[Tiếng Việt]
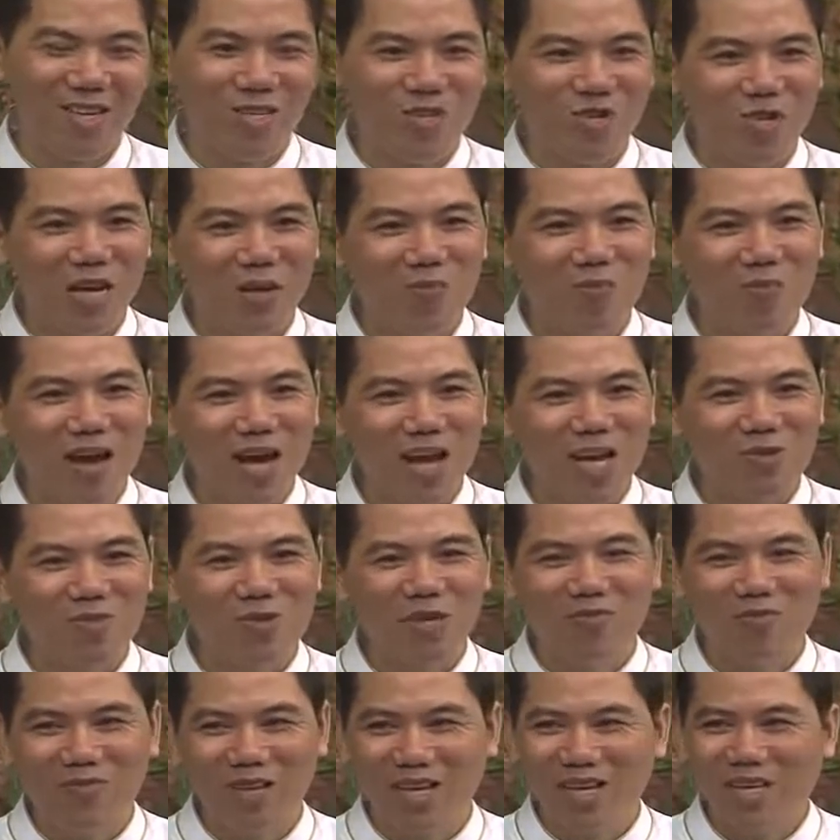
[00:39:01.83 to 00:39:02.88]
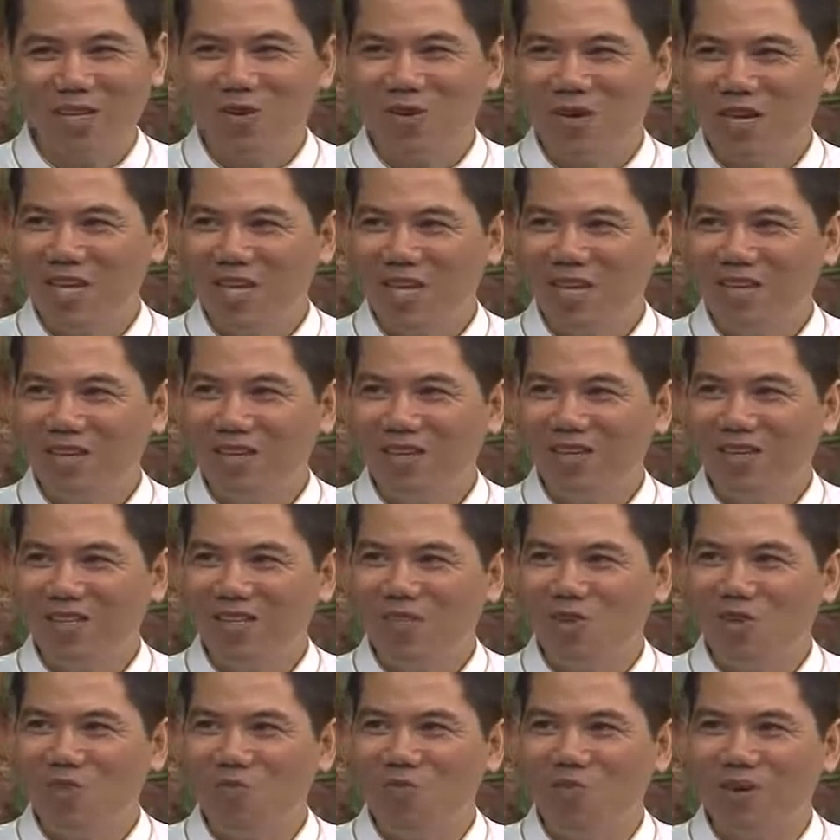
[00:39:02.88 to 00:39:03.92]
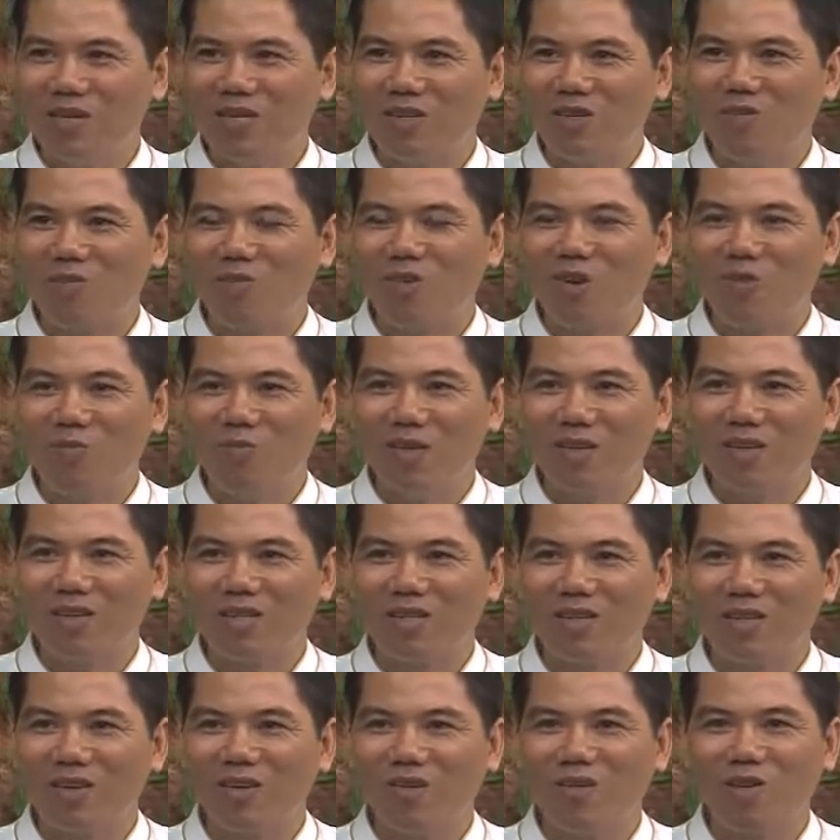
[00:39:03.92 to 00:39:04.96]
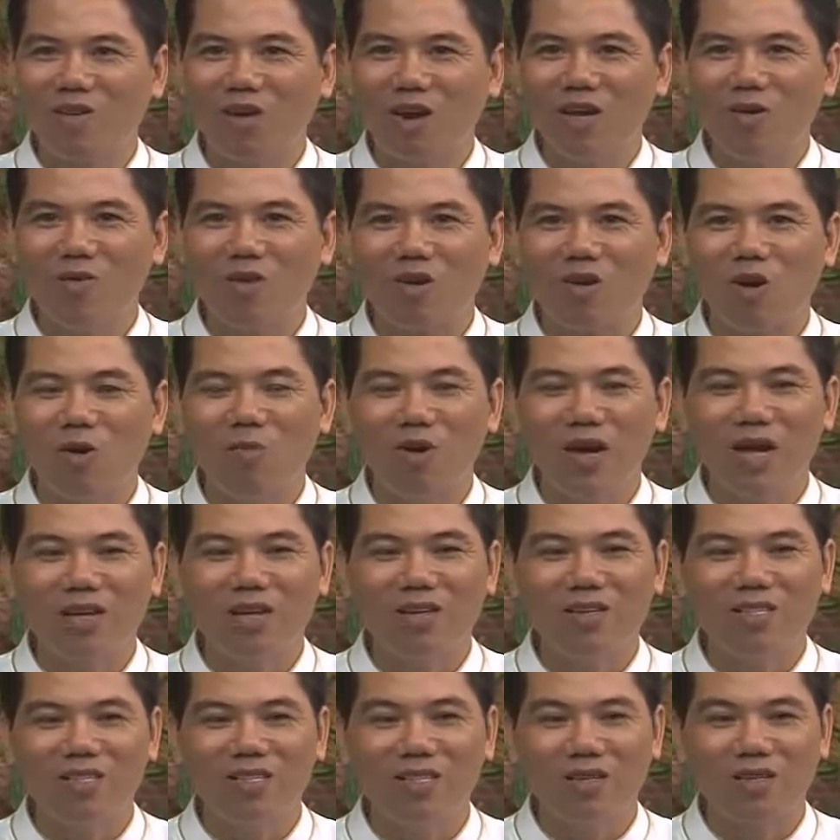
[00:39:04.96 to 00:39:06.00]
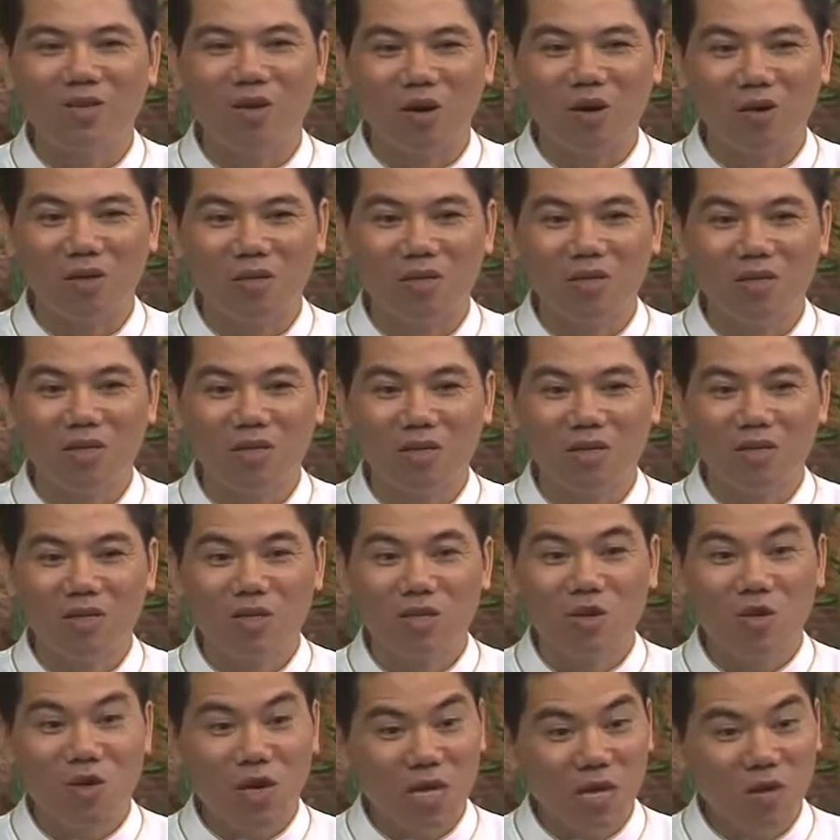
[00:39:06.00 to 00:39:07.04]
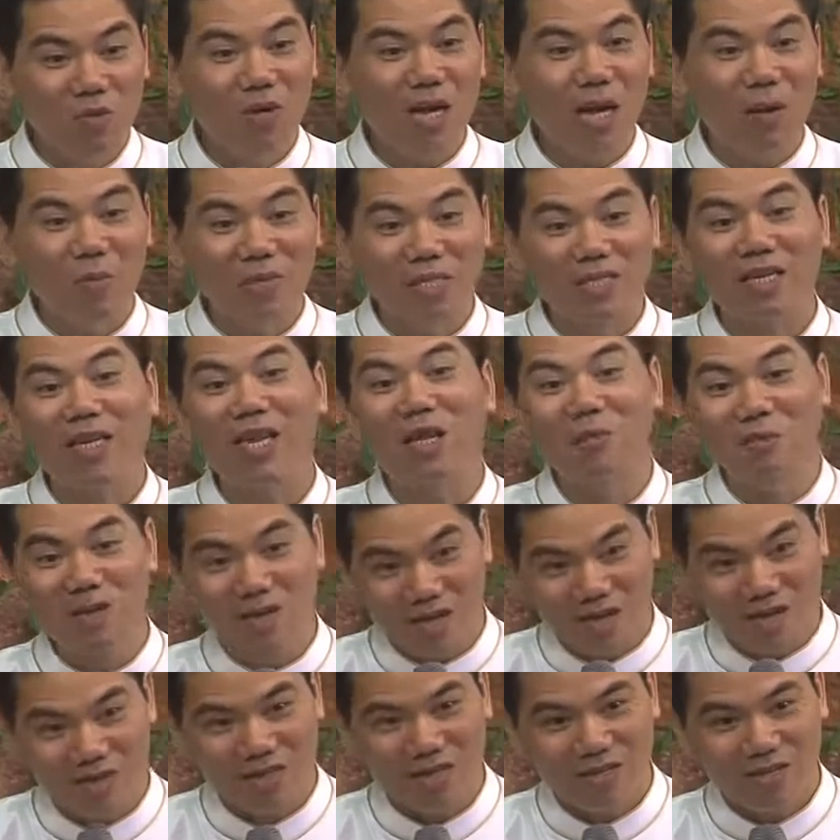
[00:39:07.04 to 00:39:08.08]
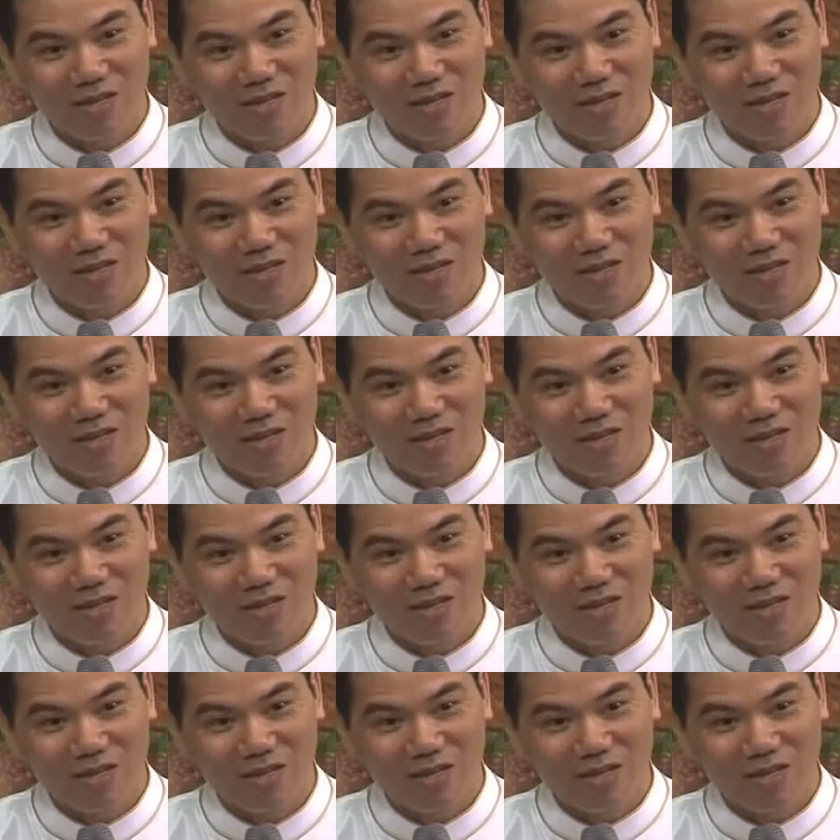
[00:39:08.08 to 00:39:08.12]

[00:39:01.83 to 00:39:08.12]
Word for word: Rồi ngày mai chúng ta về, đôi khi chồng mình hoặc con mình có nói hoặc có một cái cư xử nào đó, đôi khi cũng làm mình giận lắm đấy ạ.